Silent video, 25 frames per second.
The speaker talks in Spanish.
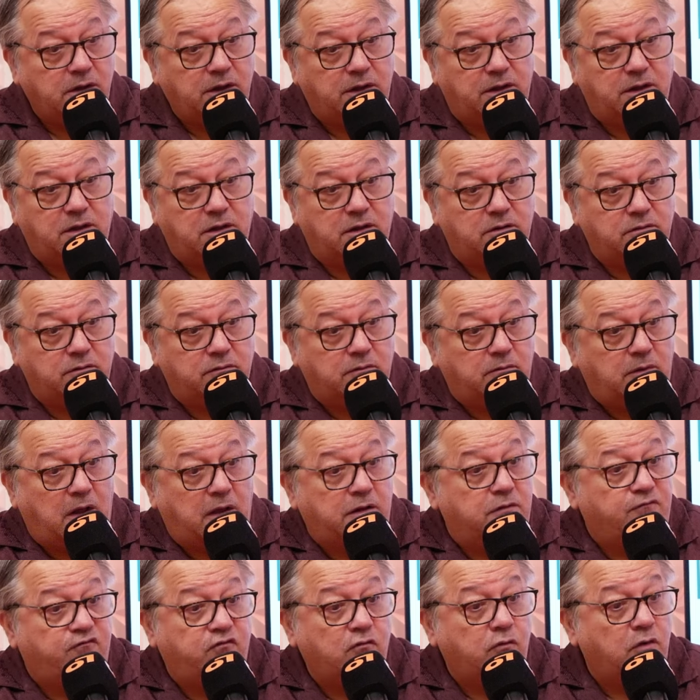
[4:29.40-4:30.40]
eh,
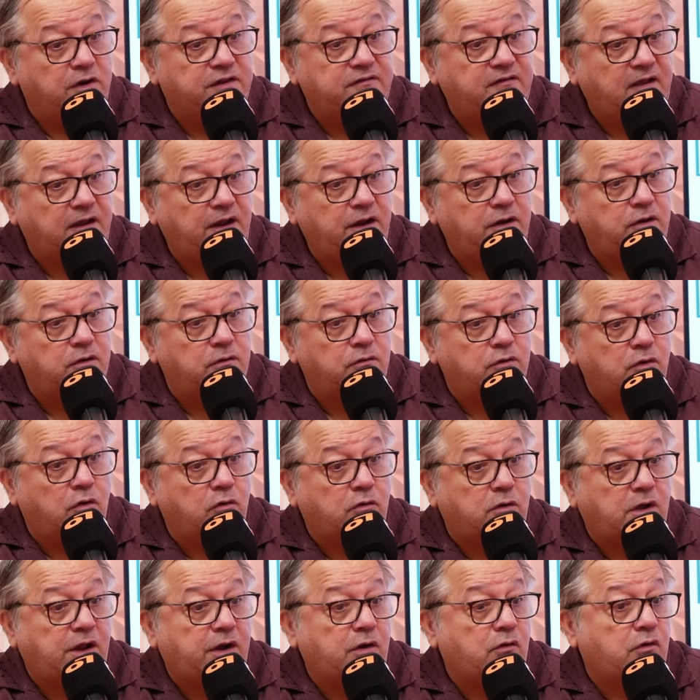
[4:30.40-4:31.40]
hay futbolistas que
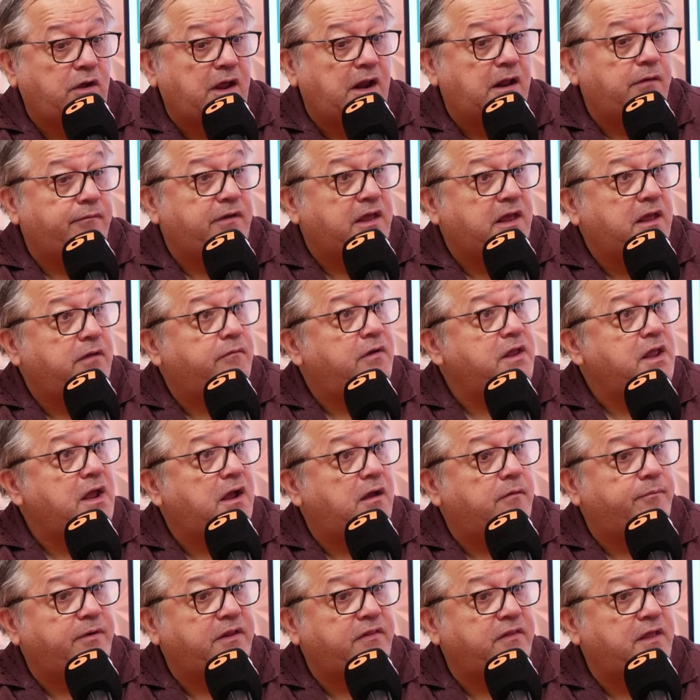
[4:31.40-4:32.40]
no, creo que a la vejez
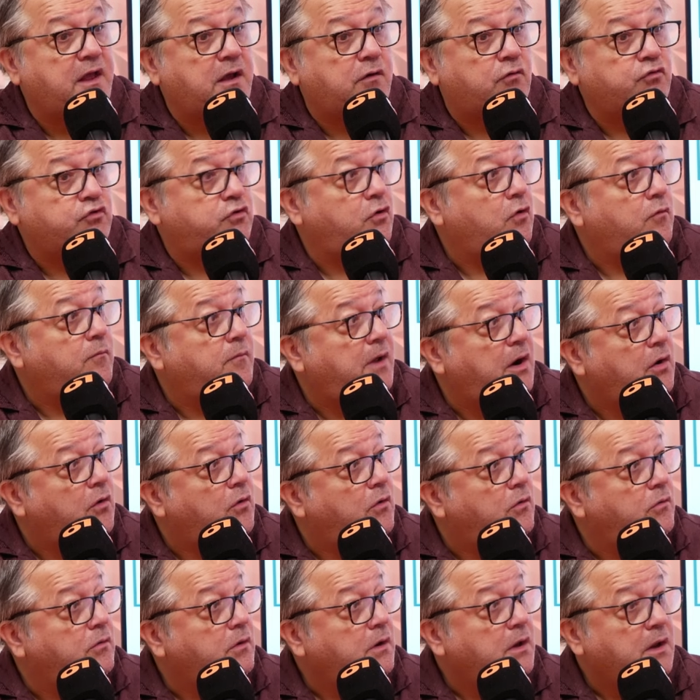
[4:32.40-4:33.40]
vayan a aprender a controlar un
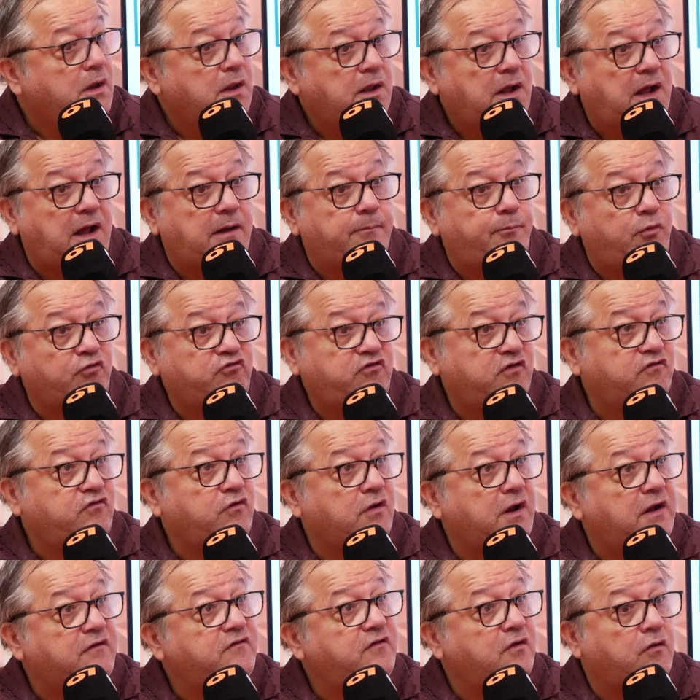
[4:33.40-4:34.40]
balón, a
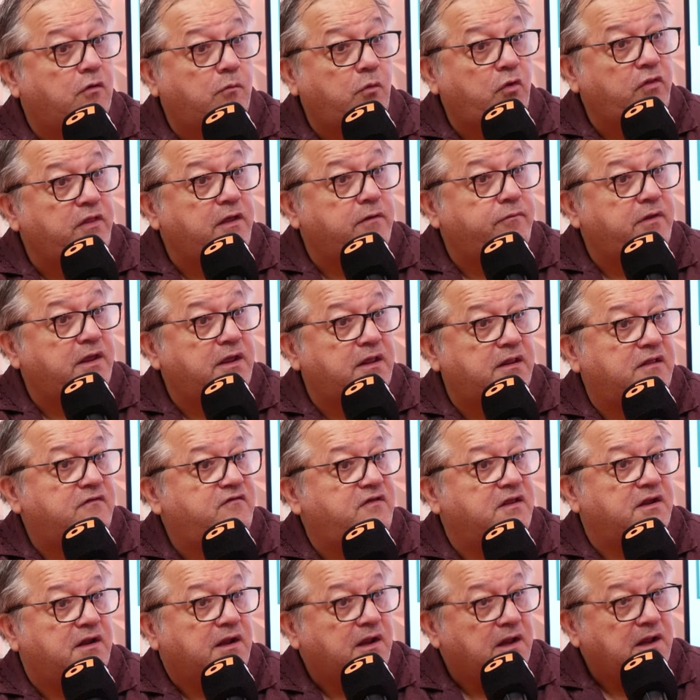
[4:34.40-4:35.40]
posicionarse como deben, es
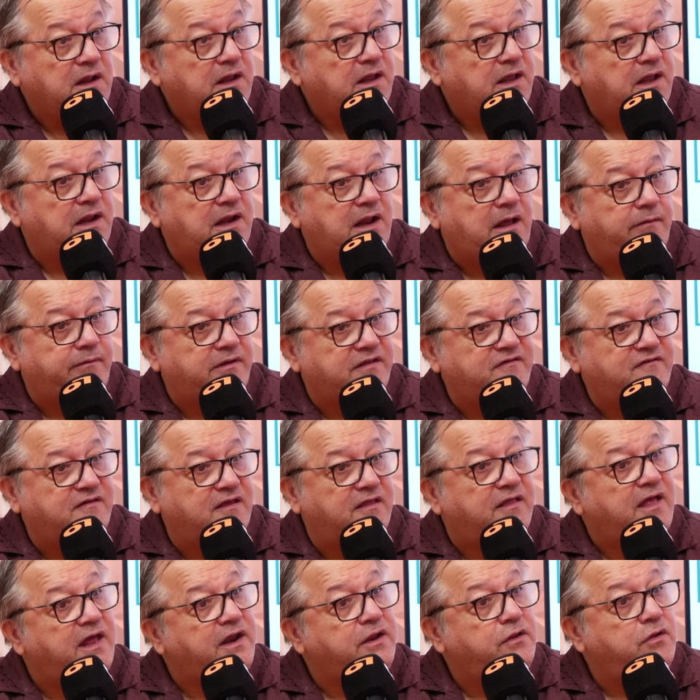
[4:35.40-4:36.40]
decir, el
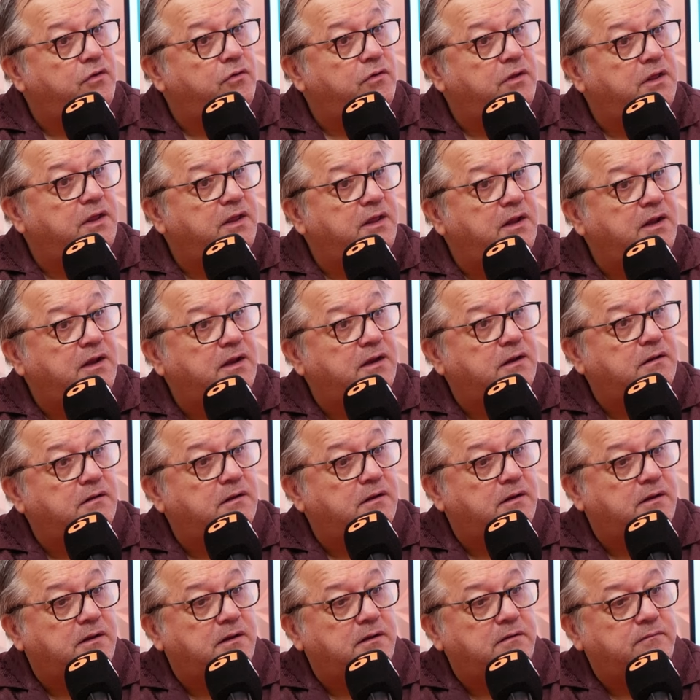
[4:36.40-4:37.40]
abecedario y
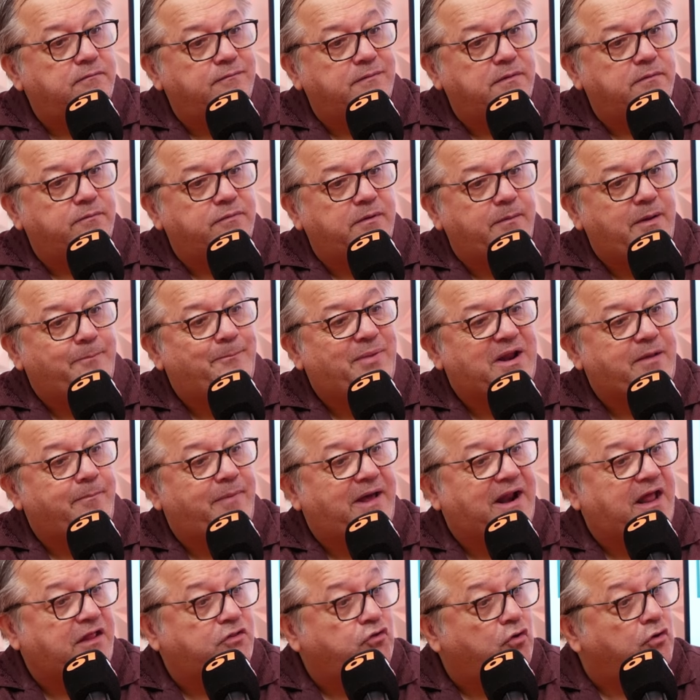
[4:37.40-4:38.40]
el, eh,
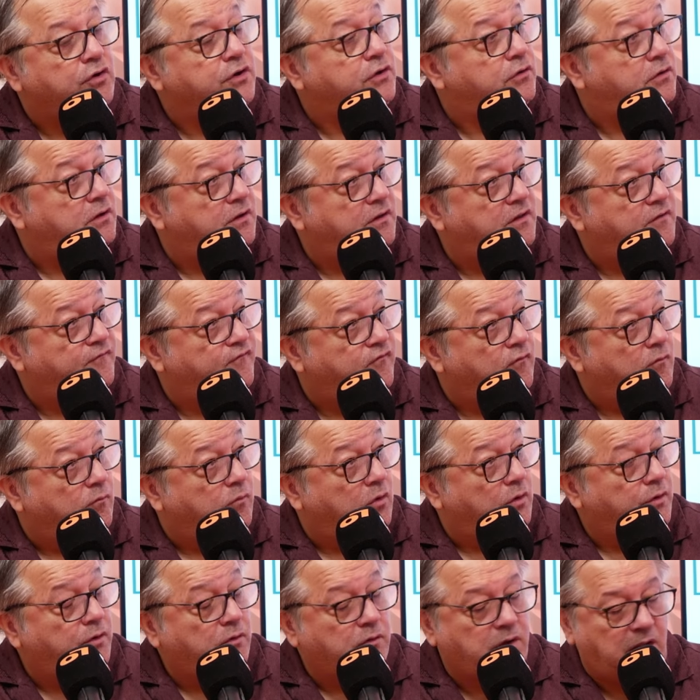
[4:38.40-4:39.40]
preparatorio de,
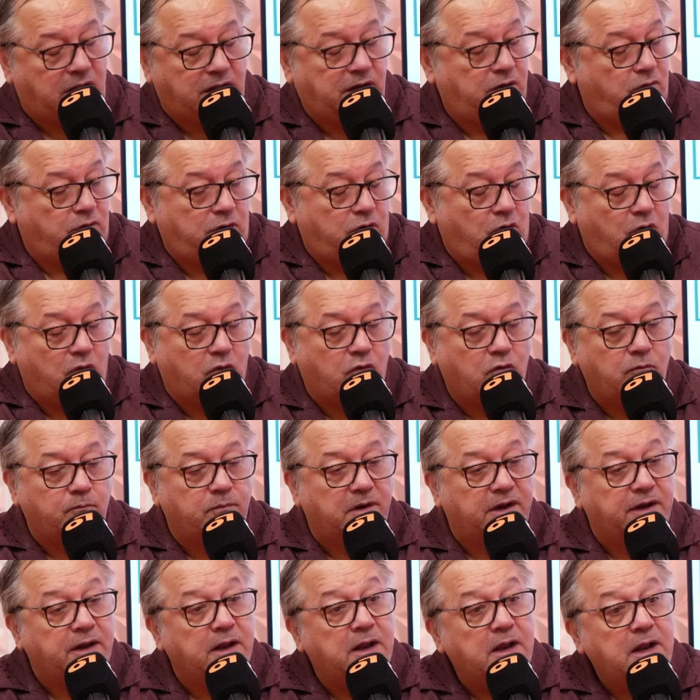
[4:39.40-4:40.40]
fútbol, ¿no? que creo que no lo
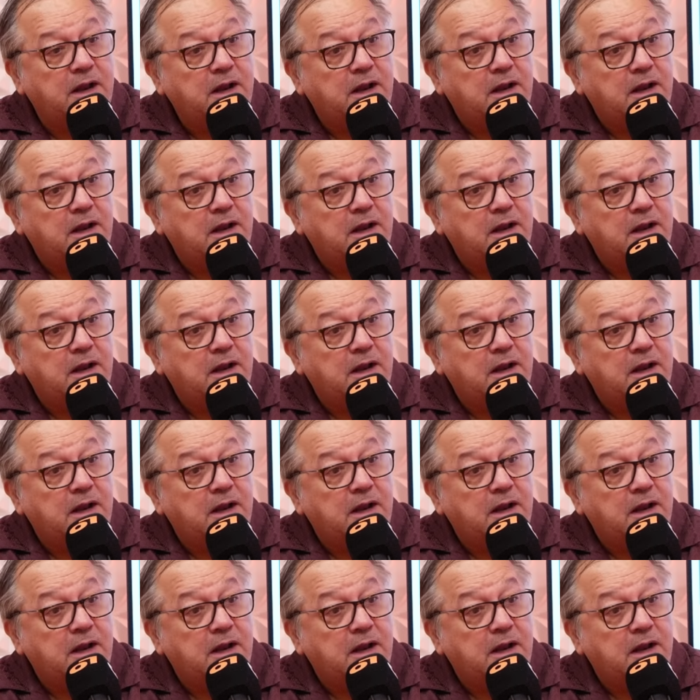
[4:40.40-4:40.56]
cumplen.